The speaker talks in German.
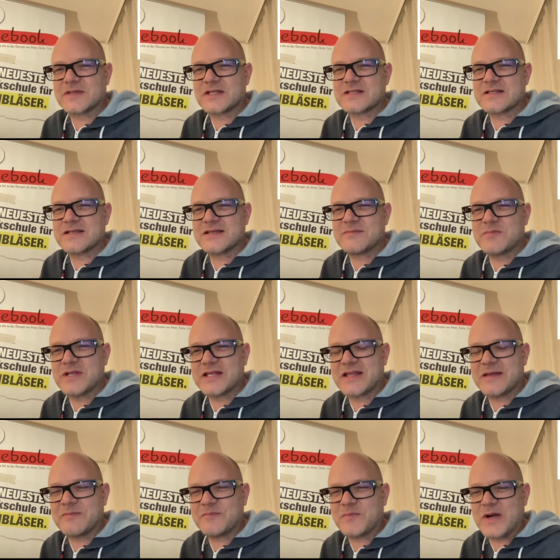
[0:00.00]
sich mit
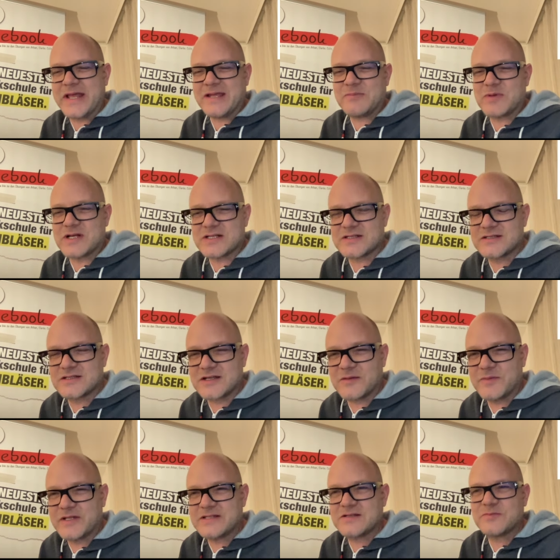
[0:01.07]
dem Blechblasinstrument